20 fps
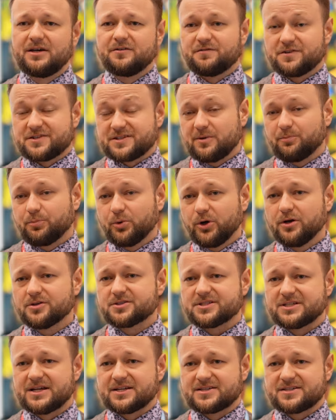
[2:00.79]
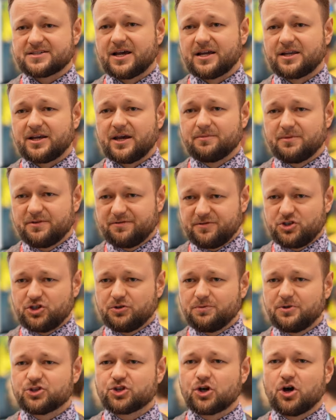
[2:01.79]
występując na scenie, my
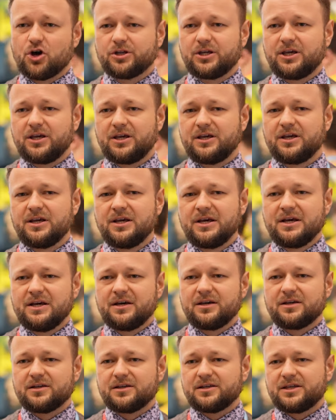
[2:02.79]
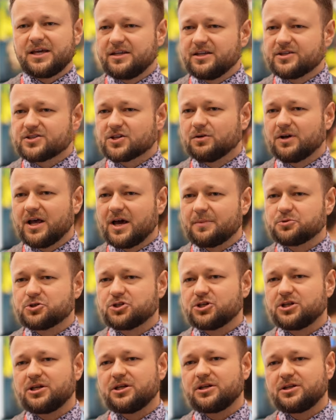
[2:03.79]
widzimy, że oni jedni są
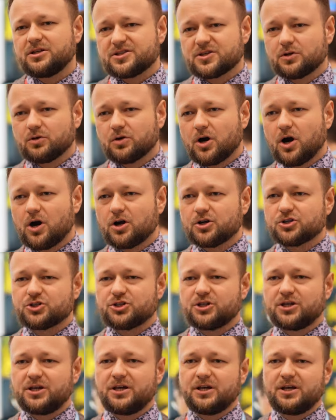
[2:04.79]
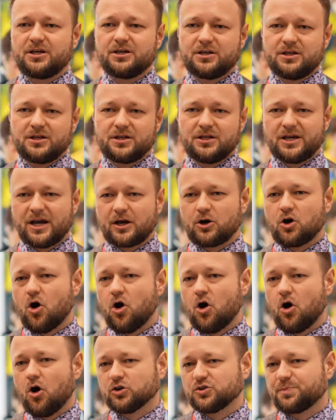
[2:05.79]
lepsi, inni są gorsi i
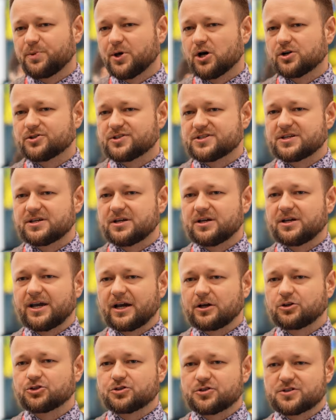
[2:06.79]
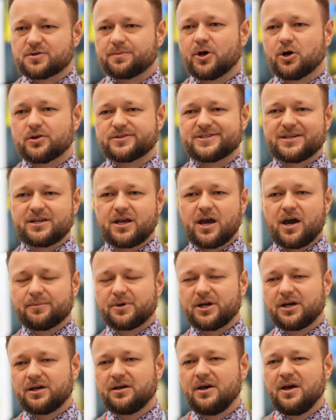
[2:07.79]
jako odbiorcy jakoś to sobie
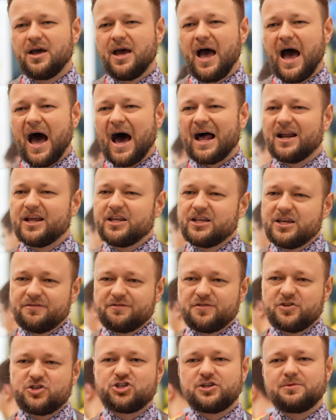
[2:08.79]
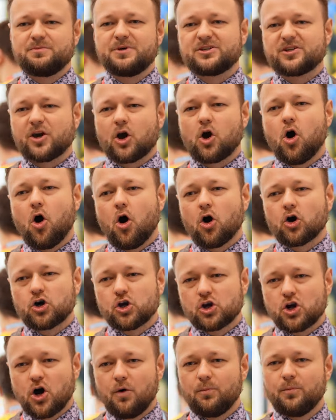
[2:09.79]
oceniamy, ale nie widzimy tego
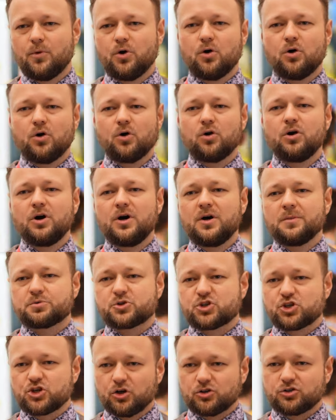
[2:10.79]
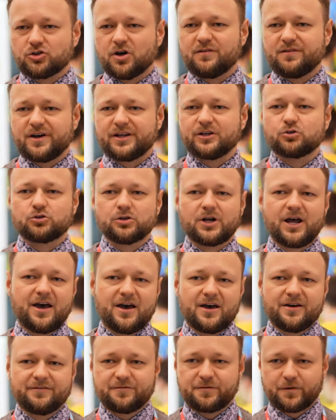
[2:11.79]
ogromu przygotowań,
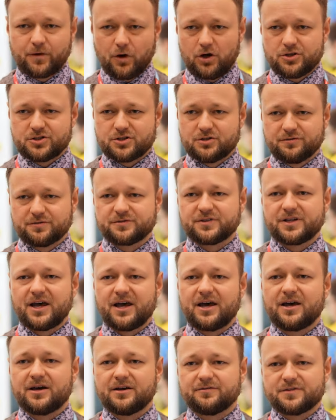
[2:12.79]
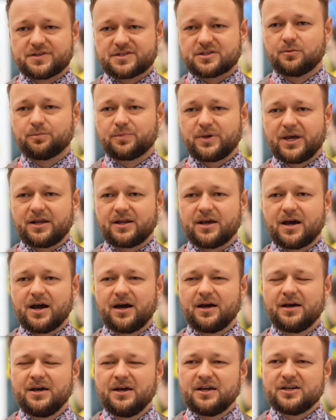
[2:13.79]
które wchodzą w te
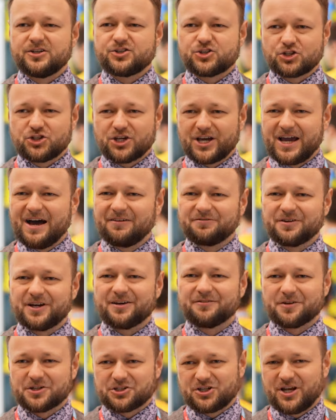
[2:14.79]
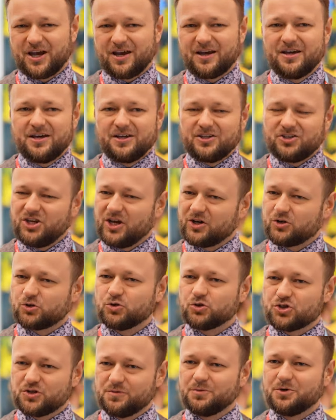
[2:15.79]
wystąpienia. I co ciekawe, właśnie
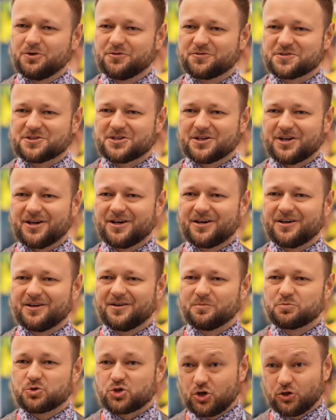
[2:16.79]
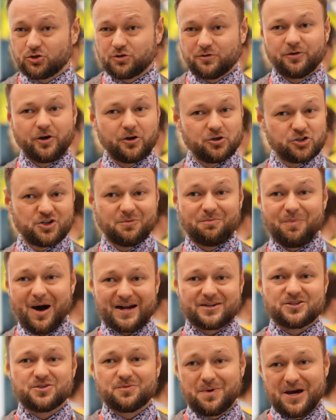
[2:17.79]
niektórzy mówcy przygotowują się
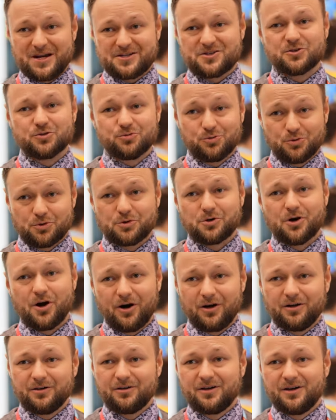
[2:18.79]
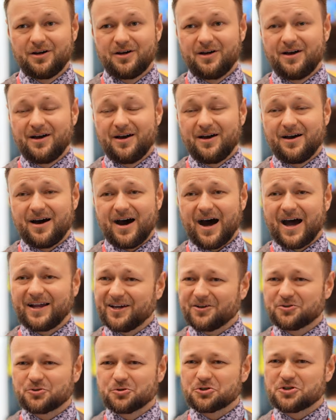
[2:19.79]
bardzo, bardzo długo, a
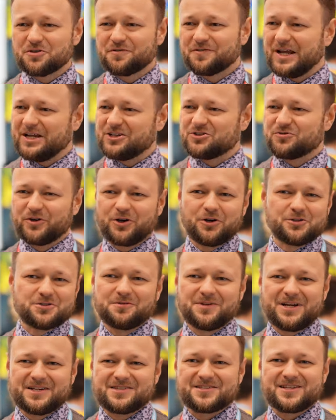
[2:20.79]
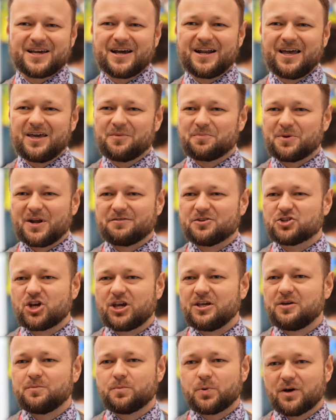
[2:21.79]
niektórzy wręcz wychodzą na scenę i prawie że
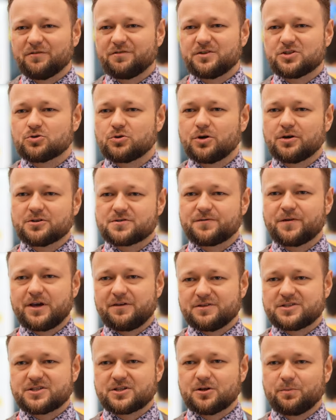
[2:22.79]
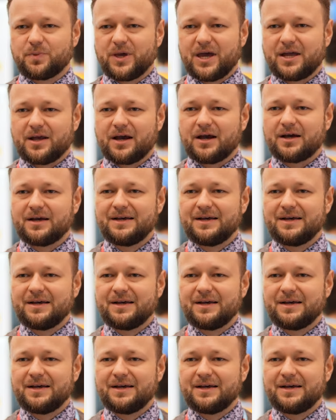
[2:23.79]
improwizują swoje wystąpienie.